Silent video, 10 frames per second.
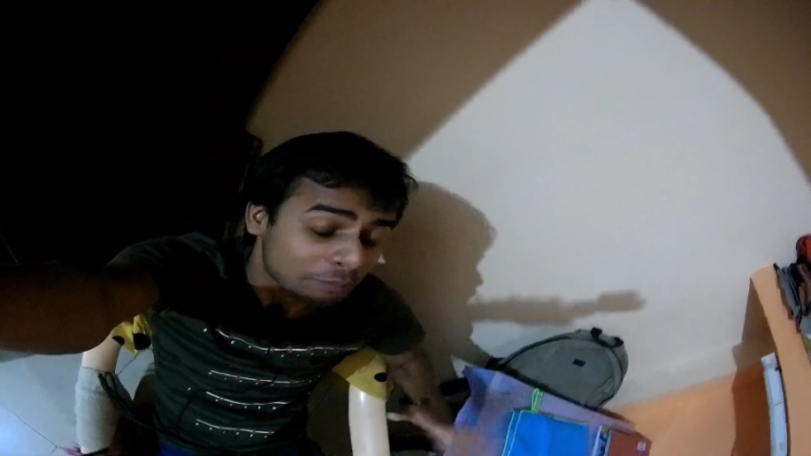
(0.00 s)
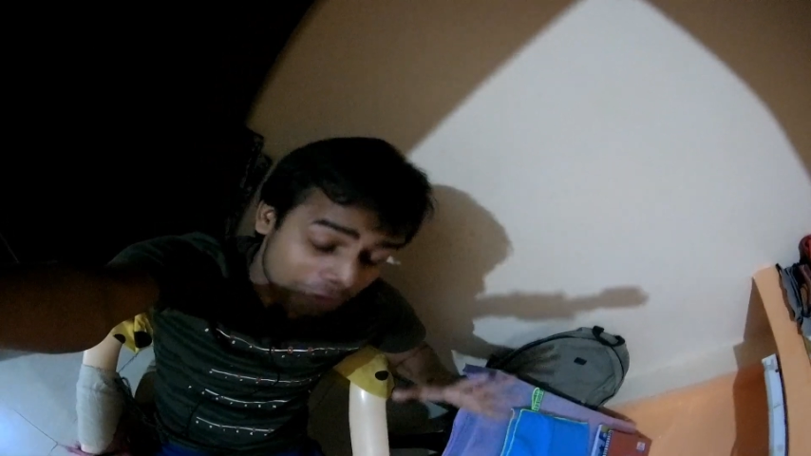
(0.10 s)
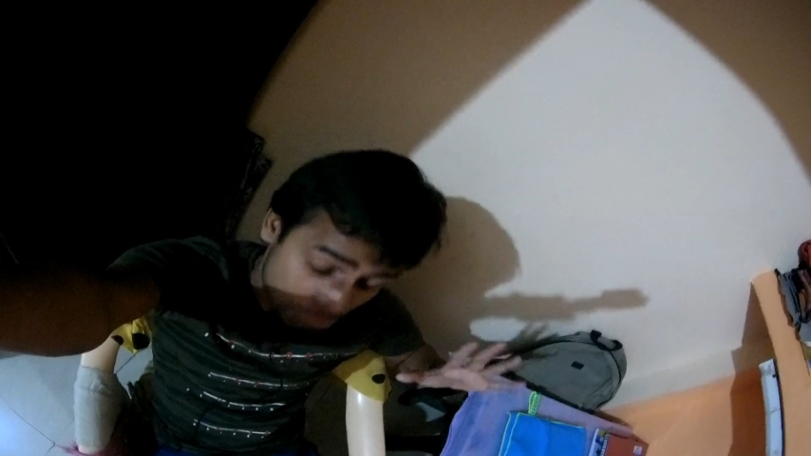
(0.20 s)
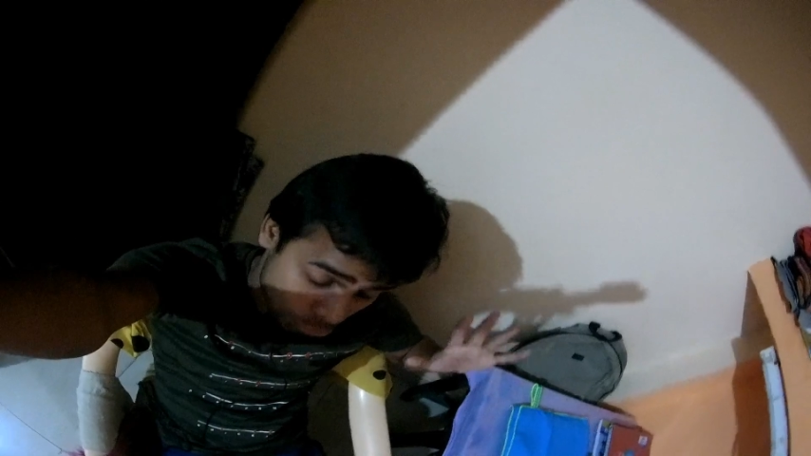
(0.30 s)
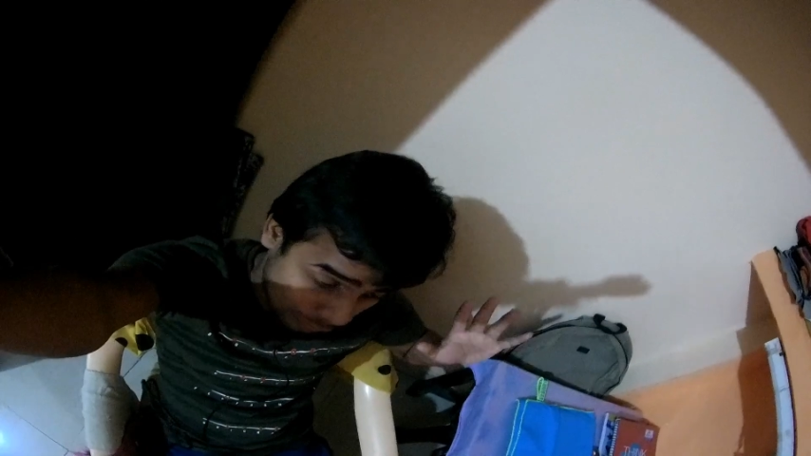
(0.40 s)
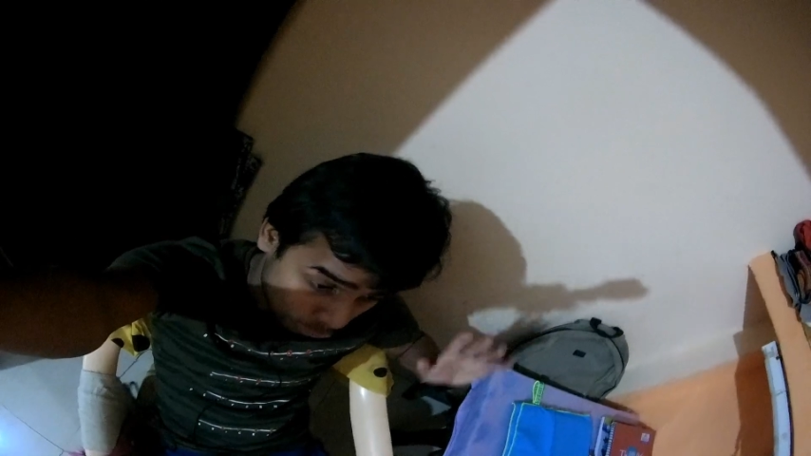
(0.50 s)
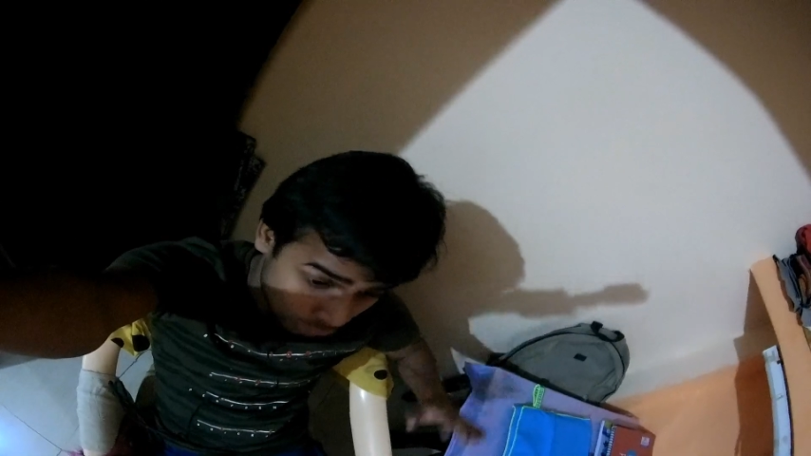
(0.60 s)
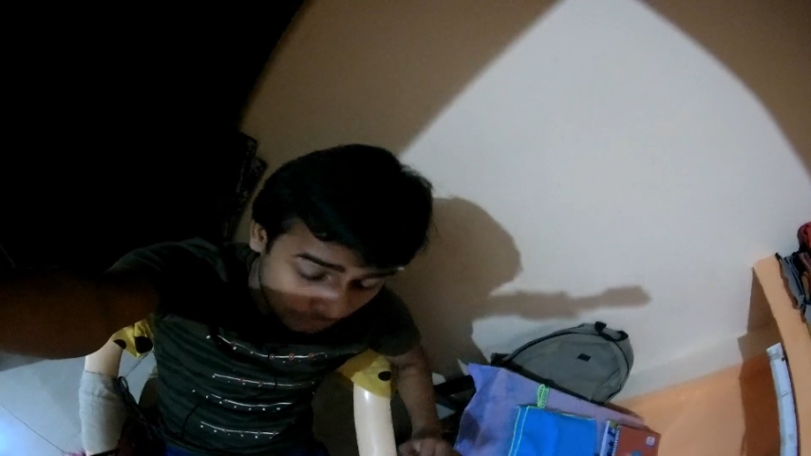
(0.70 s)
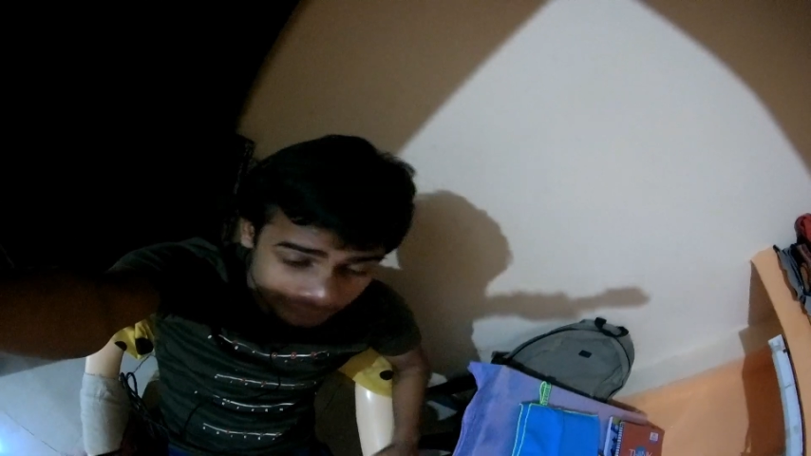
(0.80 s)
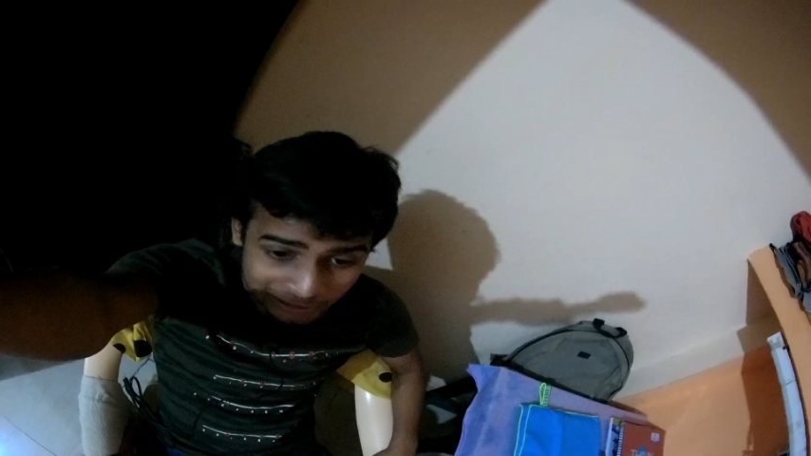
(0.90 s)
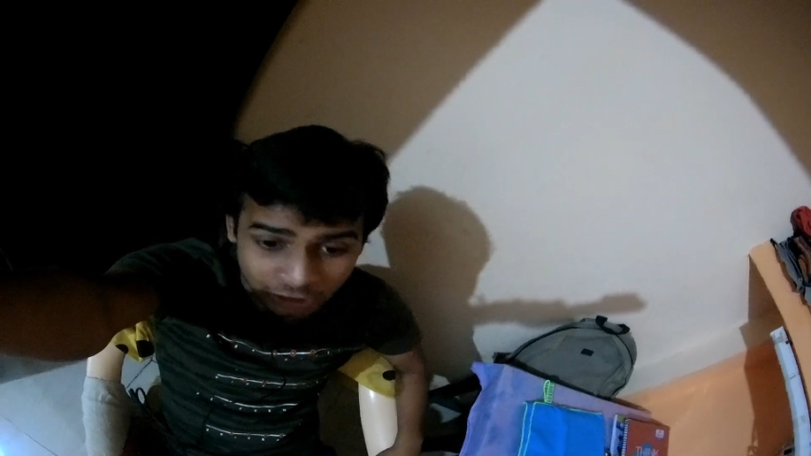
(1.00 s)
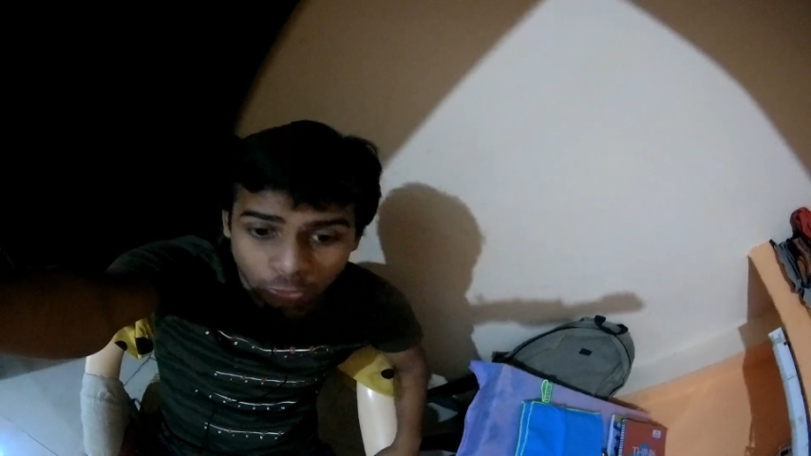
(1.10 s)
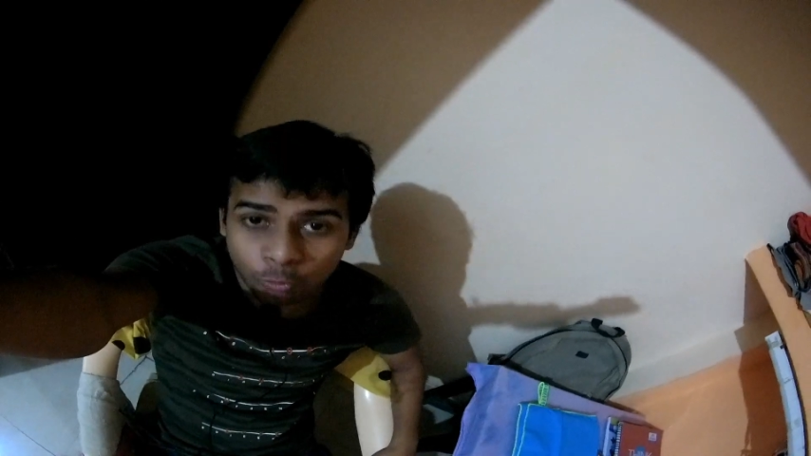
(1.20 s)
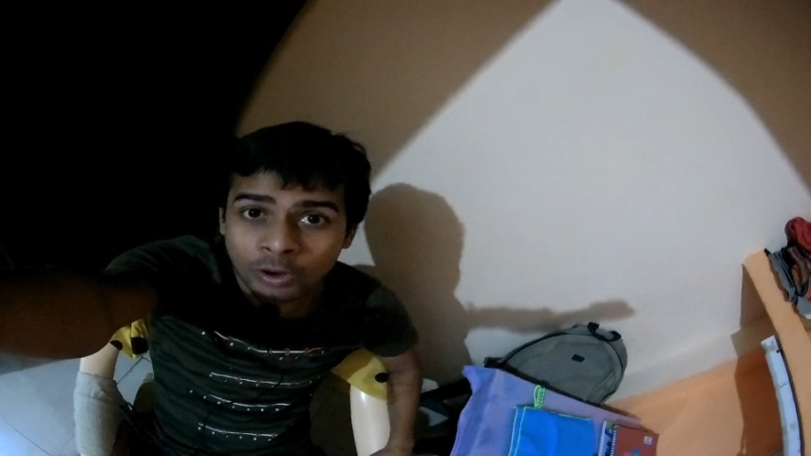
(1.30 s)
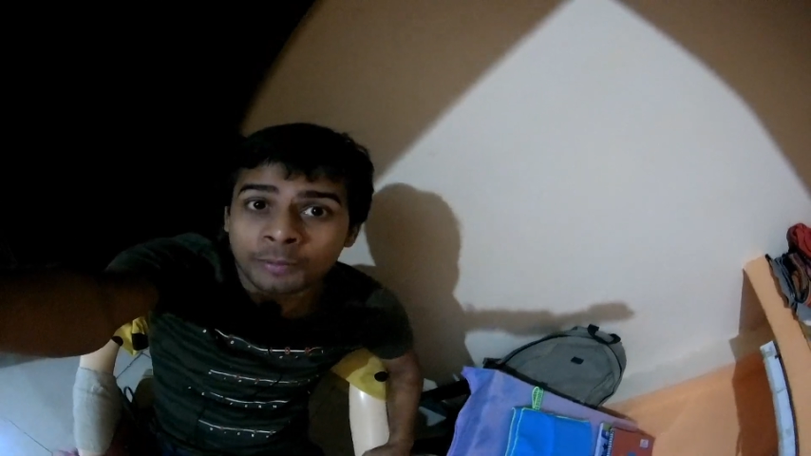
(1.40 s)
बिल्कुल इससे पहले यार
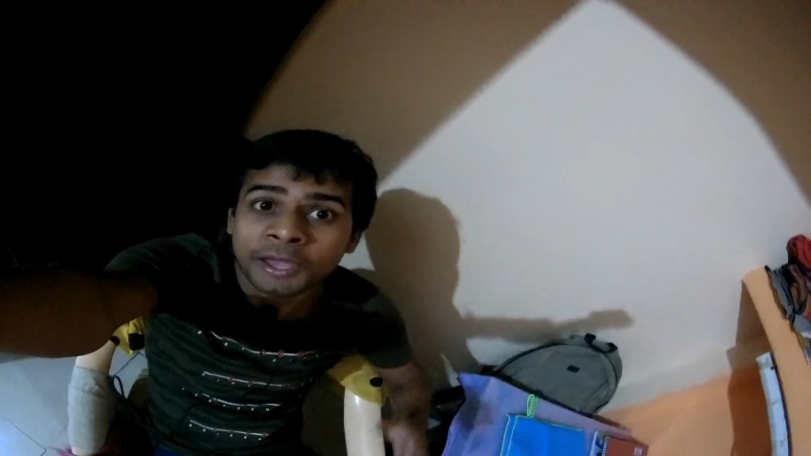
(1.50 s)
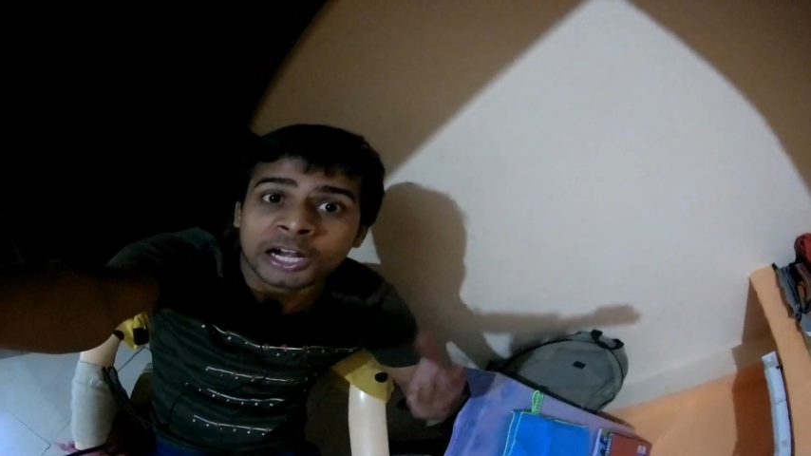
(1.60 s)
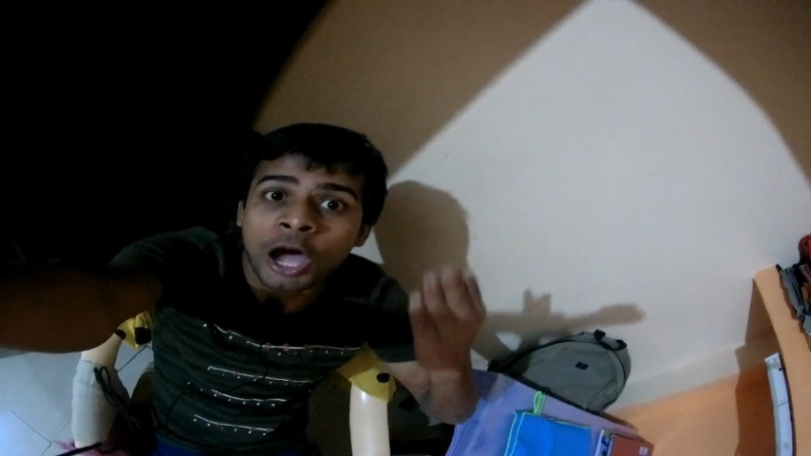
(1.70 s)
हुआ कि मैं यार